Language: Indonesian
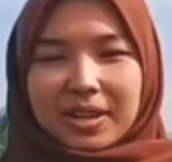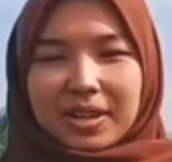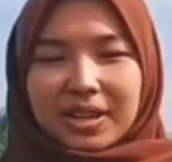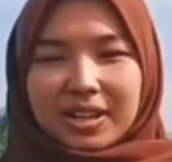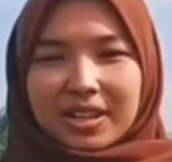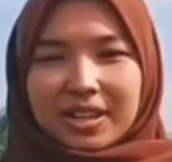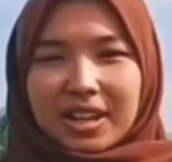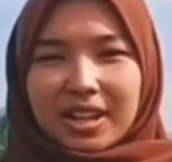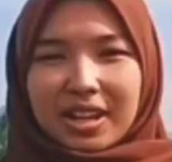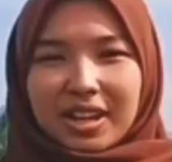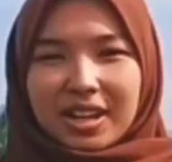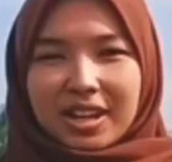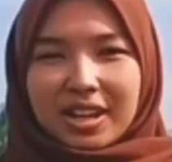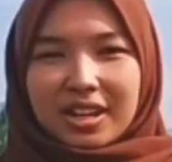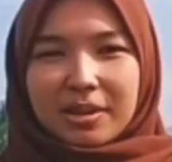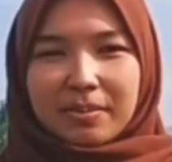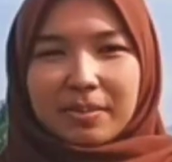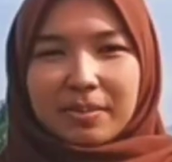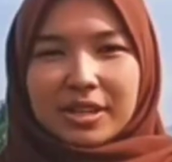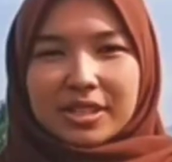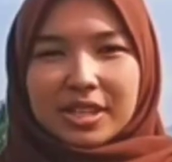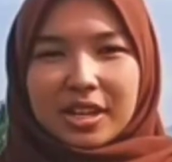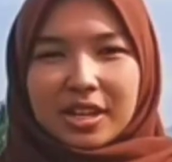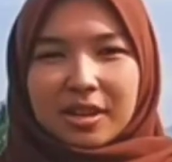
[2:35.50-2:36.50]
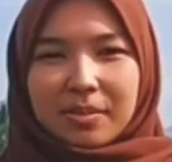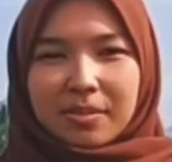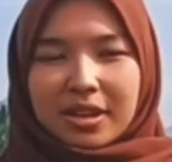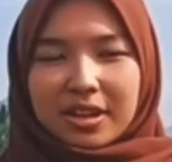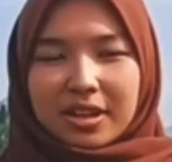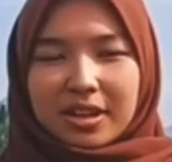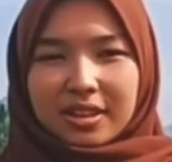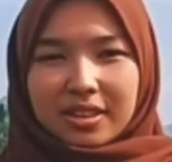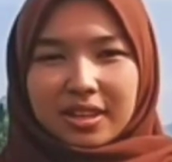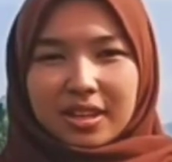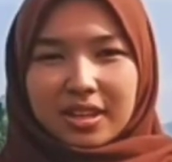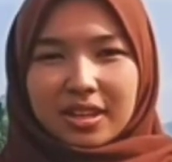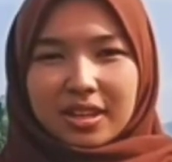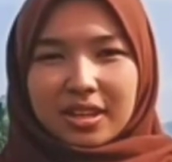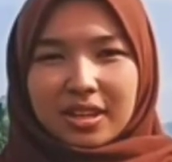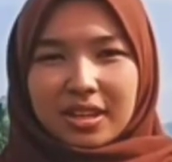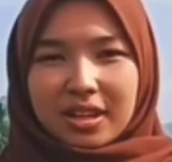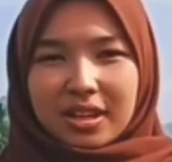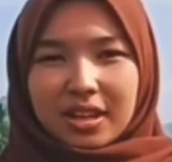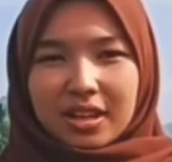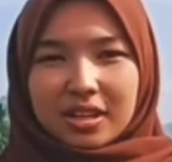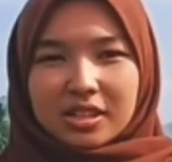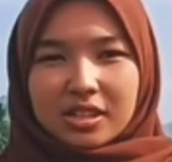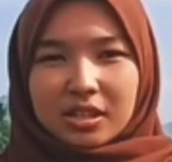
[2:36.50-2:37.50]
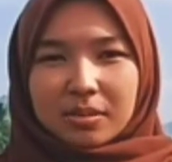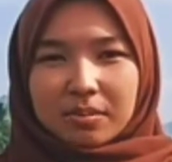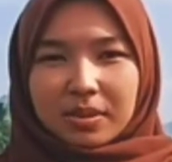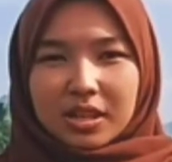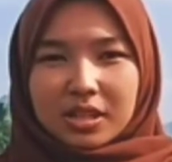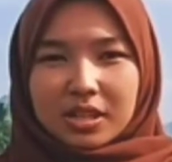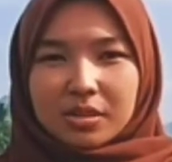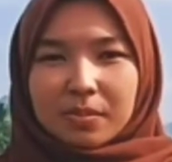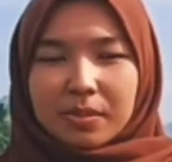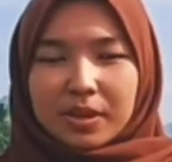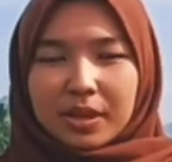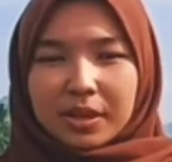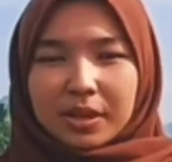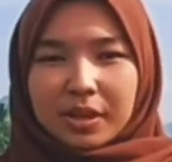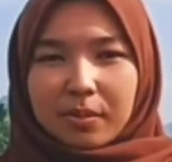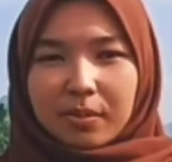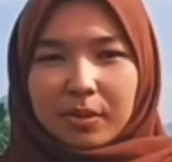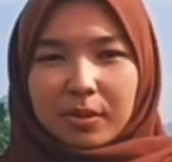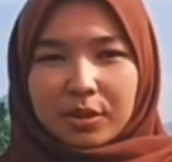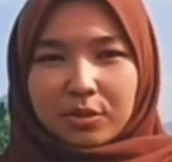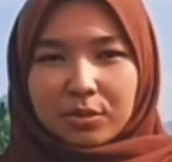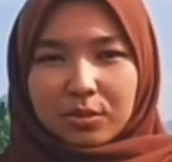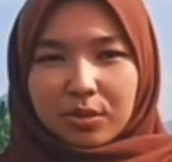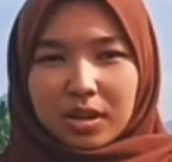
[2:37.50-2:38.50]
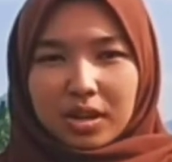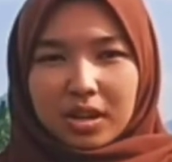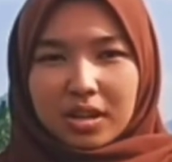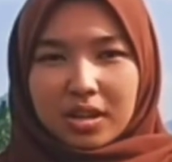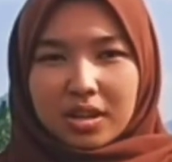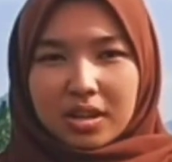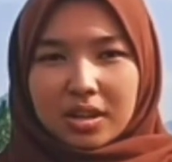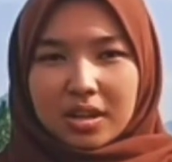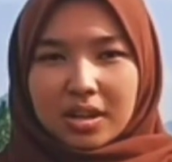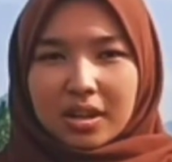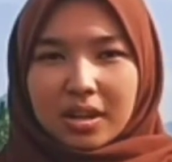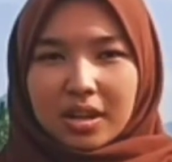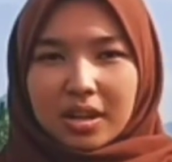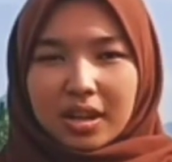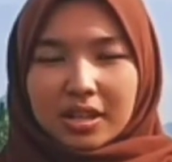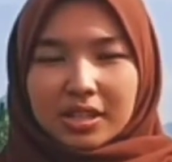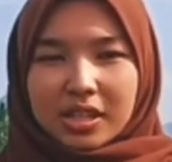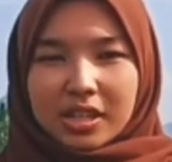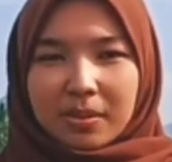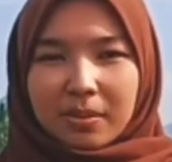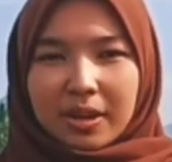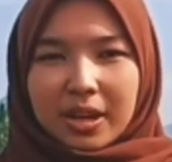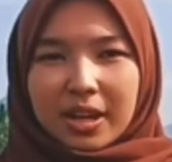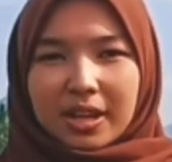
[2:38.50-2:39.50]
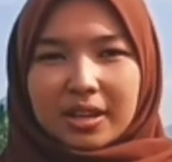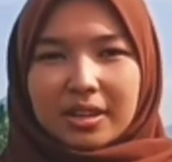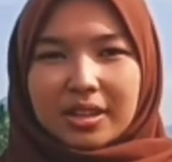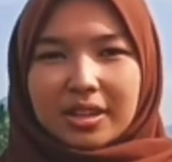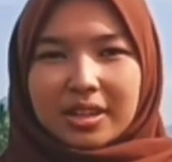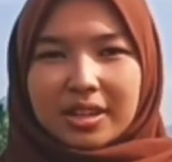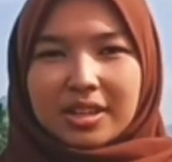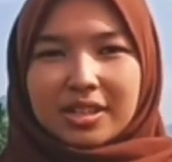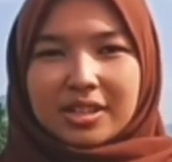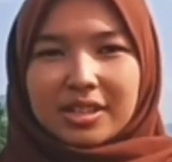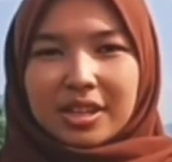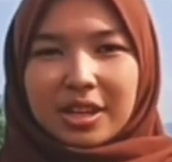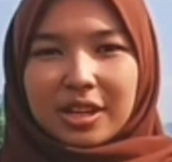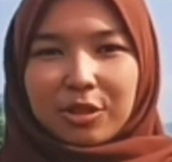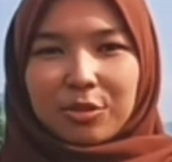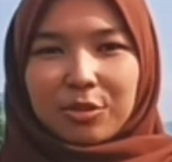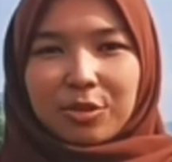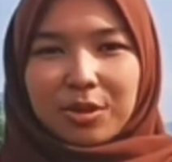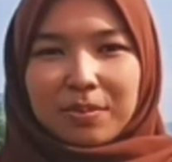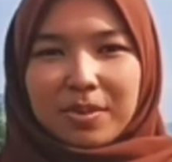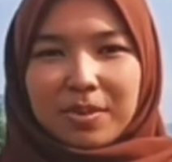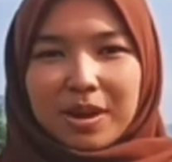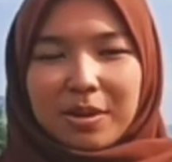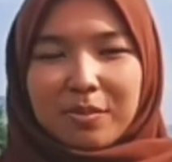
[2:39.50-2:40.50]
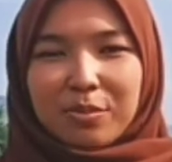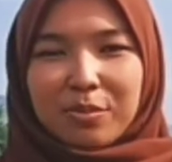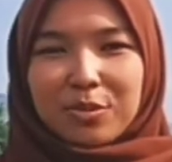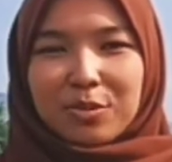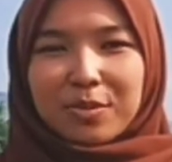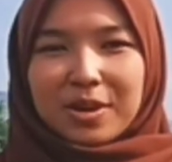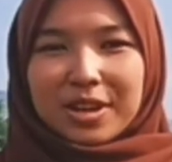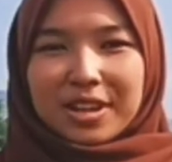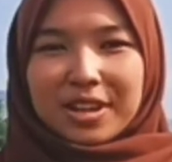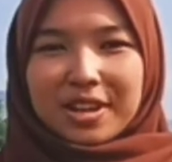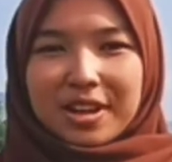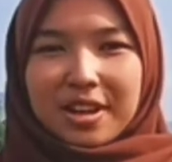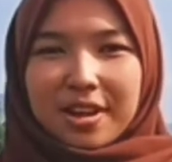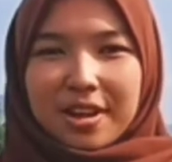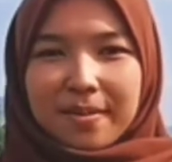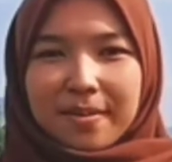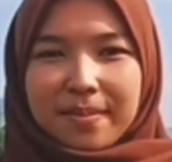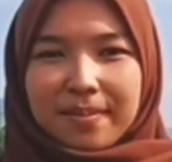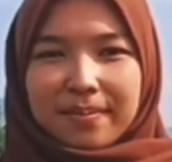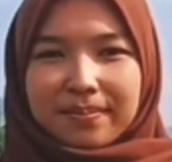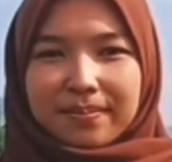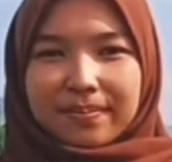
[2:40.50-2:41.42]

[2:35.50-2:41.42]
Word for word: Perkenalkan nama saya Mariati, kelas 11 BTP 2, SMK Negeri 1 Rembang Purbalingga.